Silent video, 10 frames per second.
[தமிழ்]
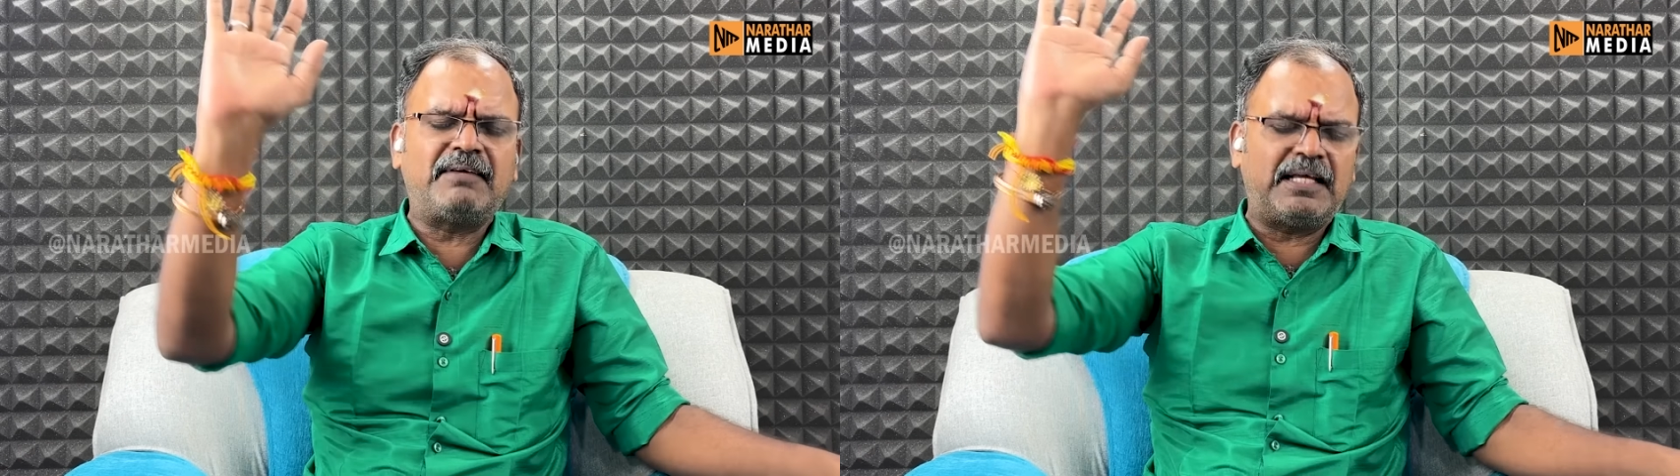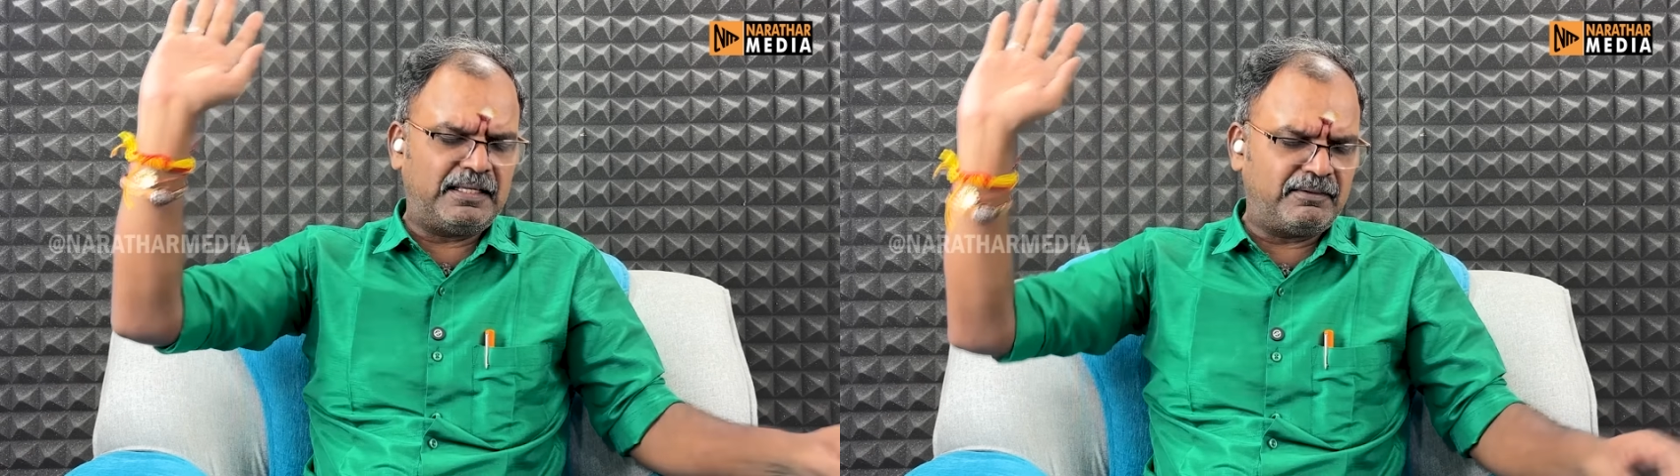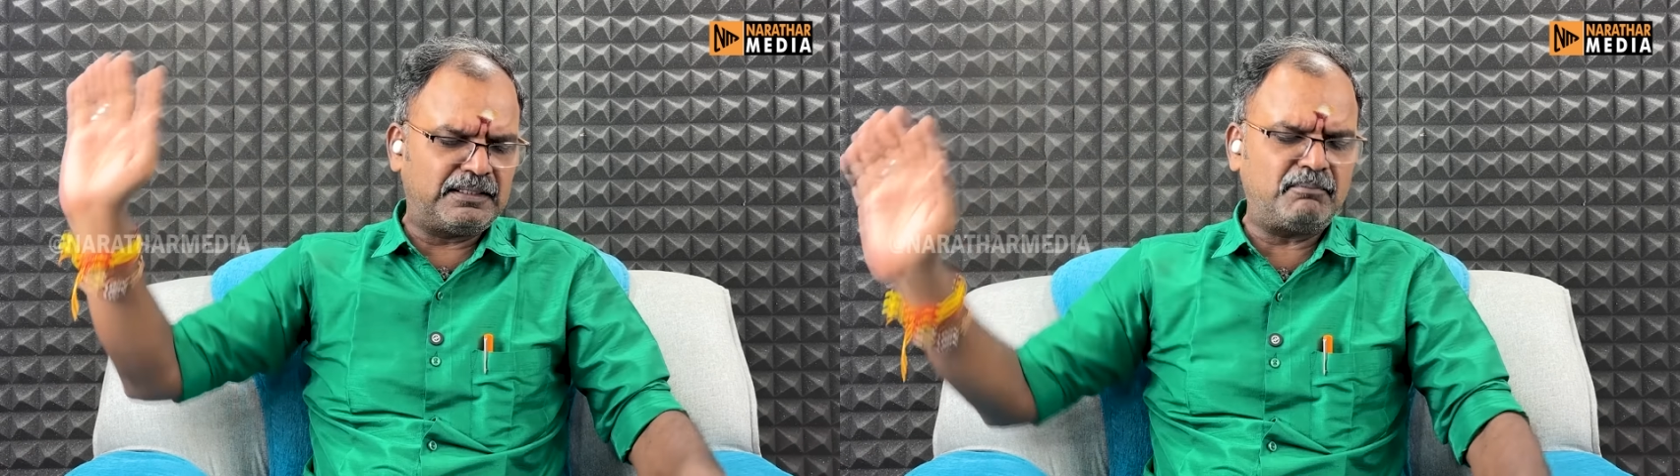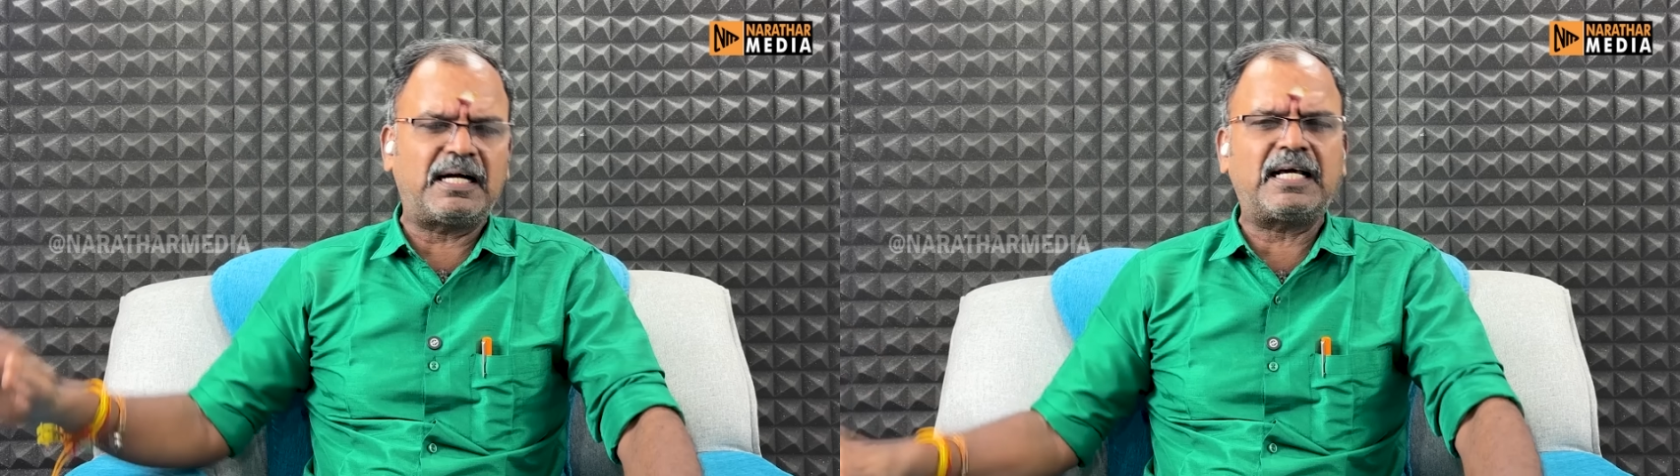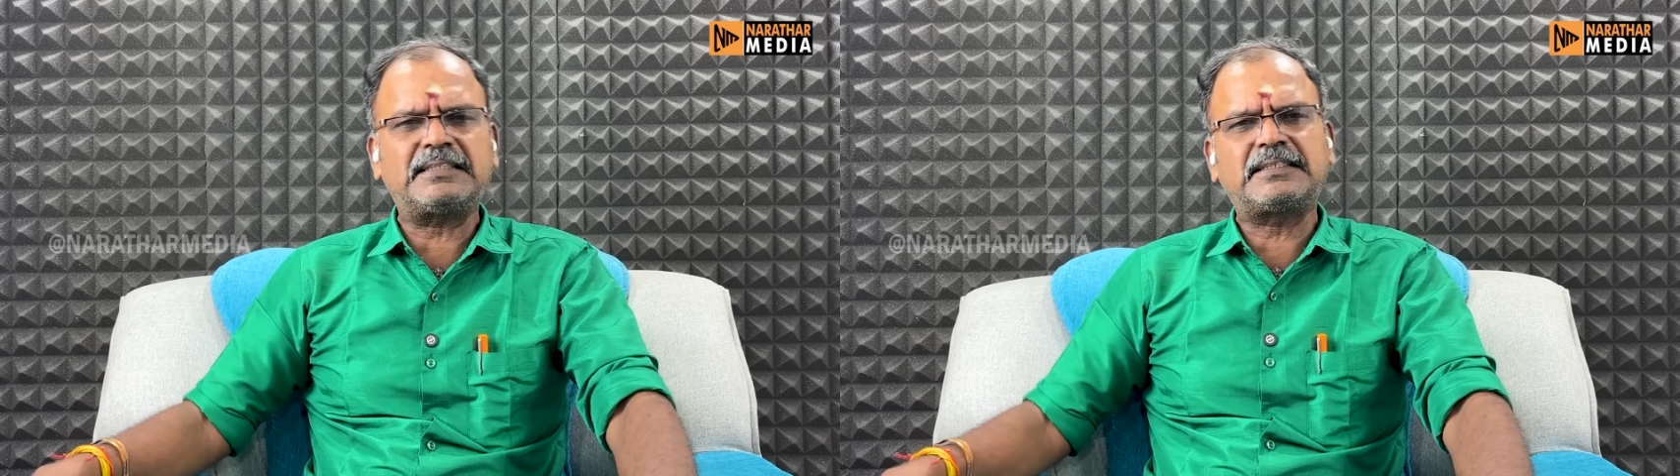வேலையை வந்து
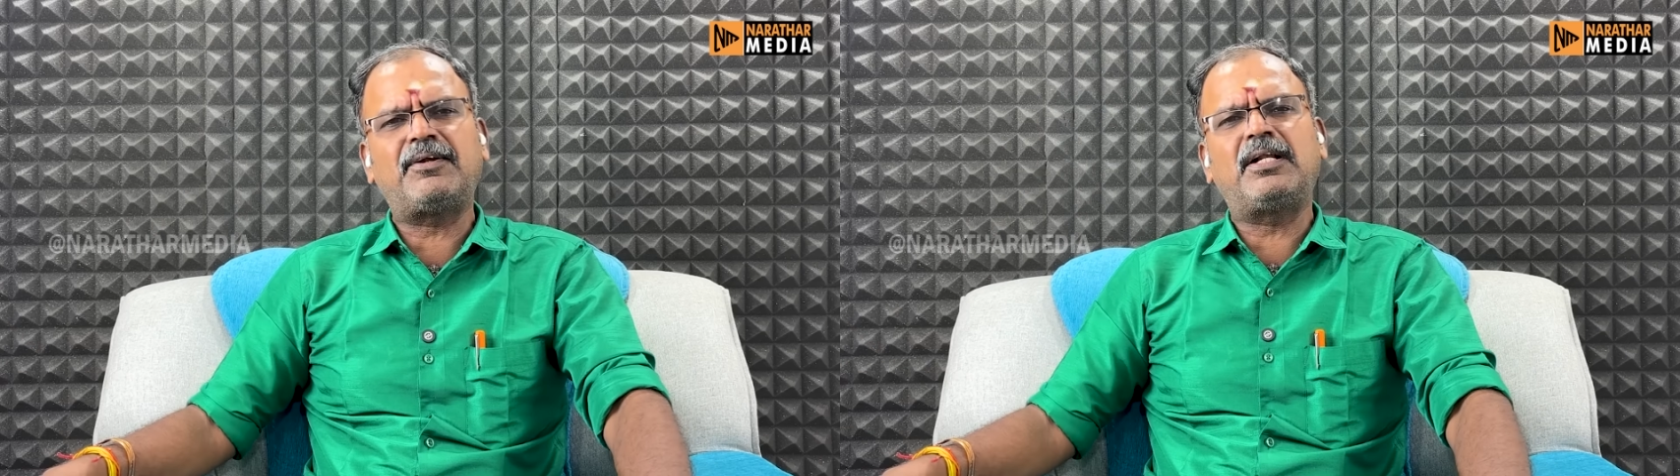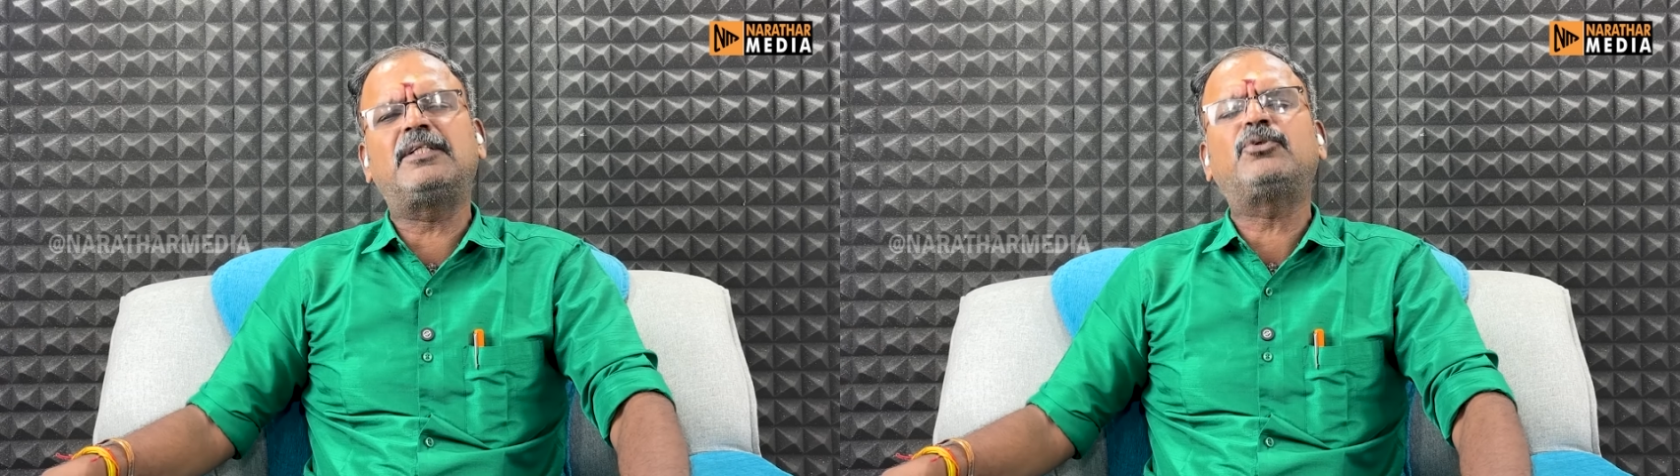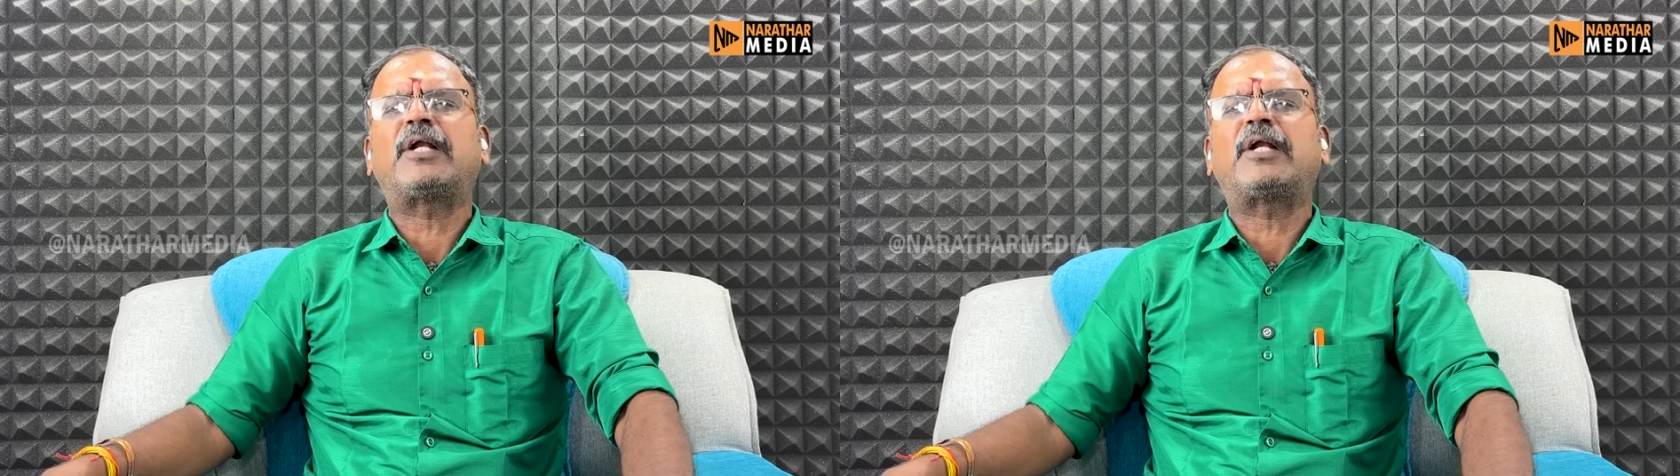மகாராஷ்டிராவிலேருந்து